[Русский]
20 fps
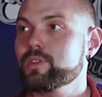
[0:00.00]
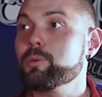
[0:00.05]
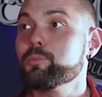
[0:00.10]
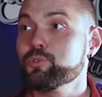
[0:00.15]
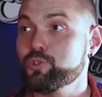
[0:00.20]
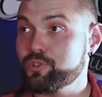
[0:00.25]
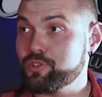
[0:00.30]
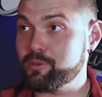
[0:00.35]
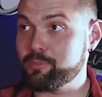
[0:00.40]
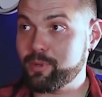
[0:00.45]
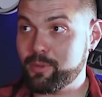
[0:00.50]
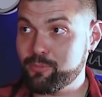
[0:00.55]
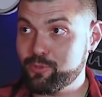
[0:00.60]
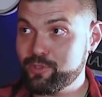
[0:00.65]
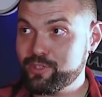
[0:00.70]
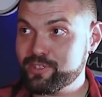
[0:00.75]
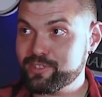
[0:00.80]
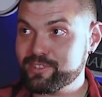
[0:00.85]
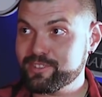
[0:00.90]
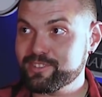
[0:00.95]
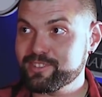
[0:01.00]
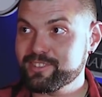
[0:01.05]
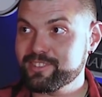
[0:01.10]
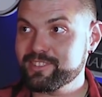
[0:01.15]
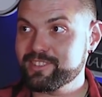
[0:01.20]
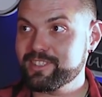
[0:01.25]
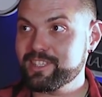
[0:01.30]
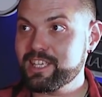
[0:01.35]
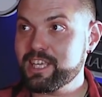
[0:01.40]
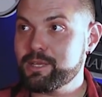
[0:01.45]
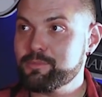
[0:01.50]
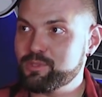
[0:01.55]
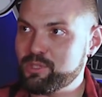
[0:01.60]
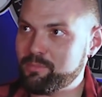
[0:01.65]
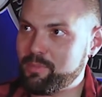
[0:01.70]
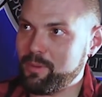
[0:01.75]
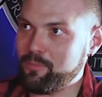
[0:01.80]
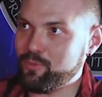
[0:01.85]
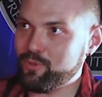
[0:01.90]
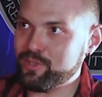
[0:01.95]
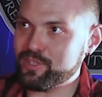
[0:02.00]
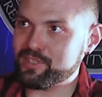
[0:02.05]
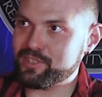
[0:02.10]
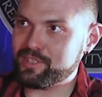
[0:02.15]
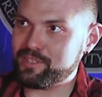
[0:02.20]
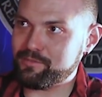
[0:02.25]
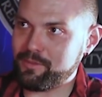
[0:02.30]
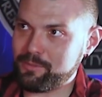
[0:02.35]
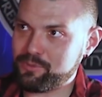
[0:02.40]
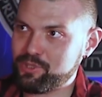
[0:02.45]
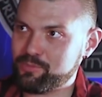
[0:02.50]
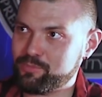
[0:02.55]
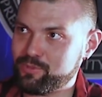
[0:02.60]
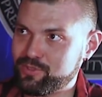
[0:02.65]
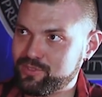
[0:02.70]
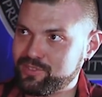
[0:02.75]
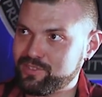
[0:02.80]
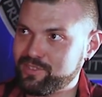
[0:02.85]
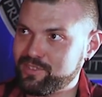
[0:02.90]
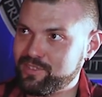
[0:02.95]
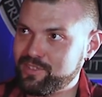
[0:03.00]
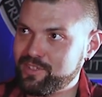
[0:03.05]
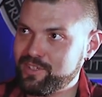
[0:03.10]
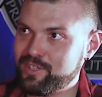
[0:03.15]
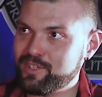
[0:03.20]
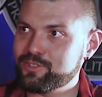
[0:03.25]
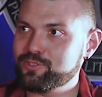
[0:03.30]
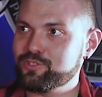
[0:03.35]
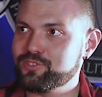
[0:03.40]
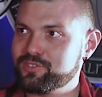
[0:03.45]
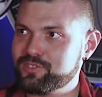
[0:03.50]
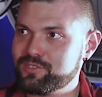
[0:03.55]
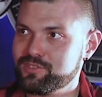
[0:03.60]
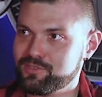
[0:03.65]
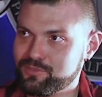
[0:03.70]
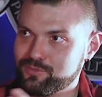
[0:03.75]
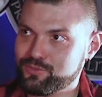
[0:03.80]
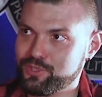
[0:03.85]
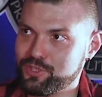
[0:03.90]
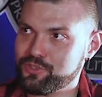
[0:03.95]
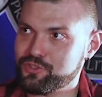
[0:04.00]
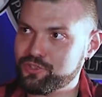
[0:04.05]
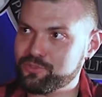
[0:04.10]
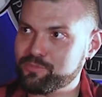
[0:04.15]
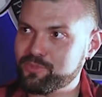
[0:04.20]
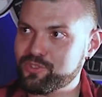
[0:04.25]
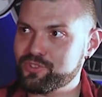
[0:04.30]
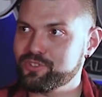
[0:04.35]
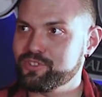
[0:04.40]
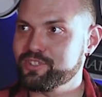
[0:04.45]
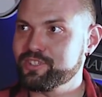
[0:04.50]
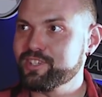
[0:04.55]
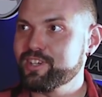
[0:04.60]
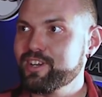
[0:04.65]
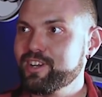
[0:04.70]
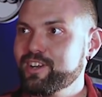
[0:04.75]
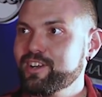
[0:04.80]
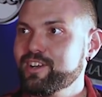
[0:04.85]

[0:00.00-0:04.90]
Много бабулек? Да, причем... Именно бабулек или вообще Именно просто... бабулек. То есть женщин пожилых?